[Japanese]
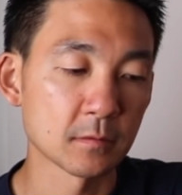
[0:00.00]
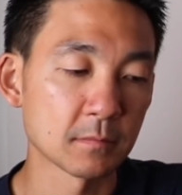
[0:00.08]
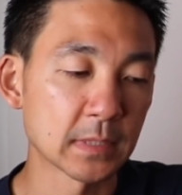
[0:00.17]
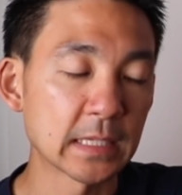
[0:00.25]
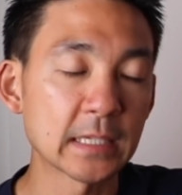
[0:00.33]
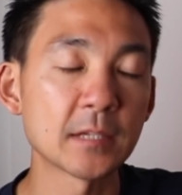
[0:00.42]

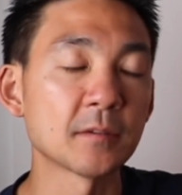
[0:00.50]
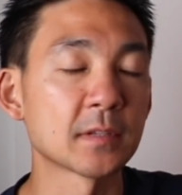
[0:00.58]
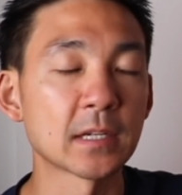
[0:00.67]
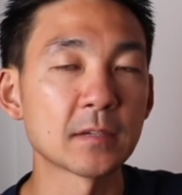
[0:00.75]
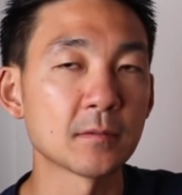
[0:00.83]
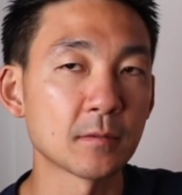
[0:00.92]
できるように
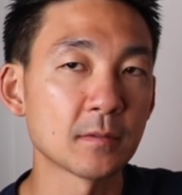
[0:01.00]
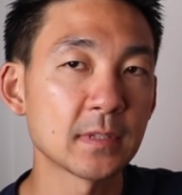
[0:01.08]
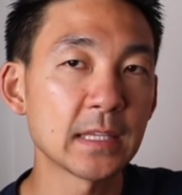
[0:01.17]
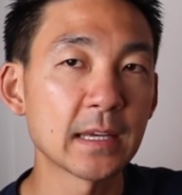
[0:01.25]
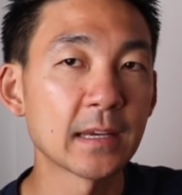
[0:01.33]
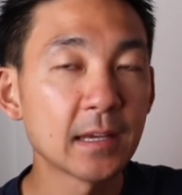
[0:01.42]
なると。
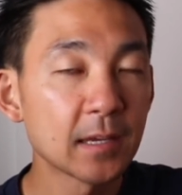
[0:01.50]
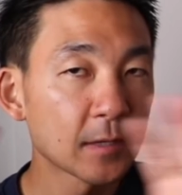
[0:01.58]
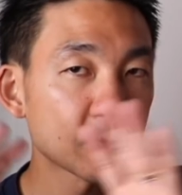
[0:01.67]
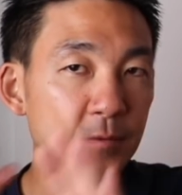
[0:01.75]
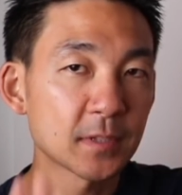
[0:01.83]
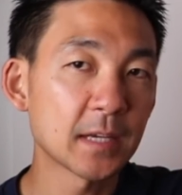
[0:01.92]
で、
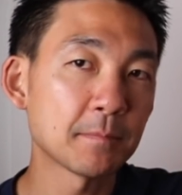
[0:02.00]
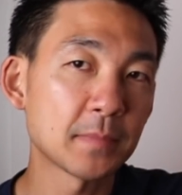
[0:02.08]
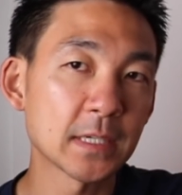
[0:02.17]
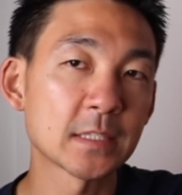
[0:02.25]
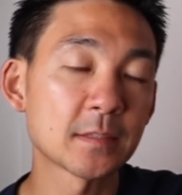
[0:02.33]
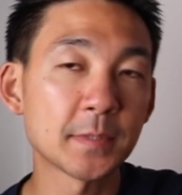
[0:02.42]
このやっぱ
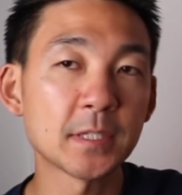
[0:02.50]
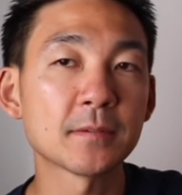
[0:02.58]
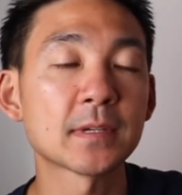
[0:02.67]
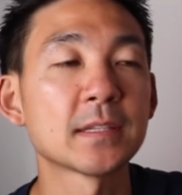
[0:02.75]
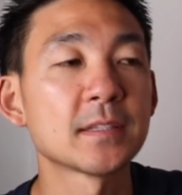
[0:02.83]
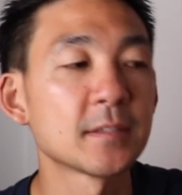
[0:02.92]
りスピード
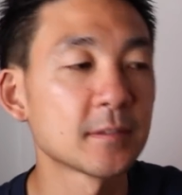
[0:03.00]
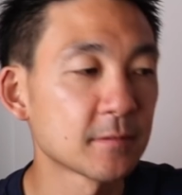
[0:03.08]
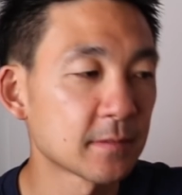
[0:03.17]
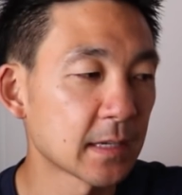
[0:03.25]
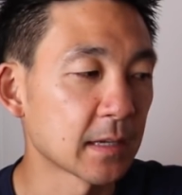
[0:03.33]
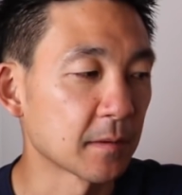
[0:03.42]
感っていうの
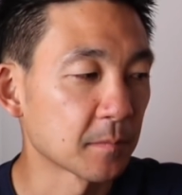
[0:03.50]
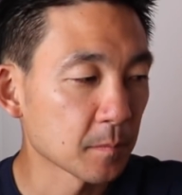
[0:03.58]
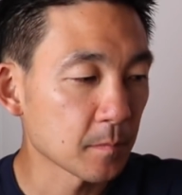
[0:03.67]
は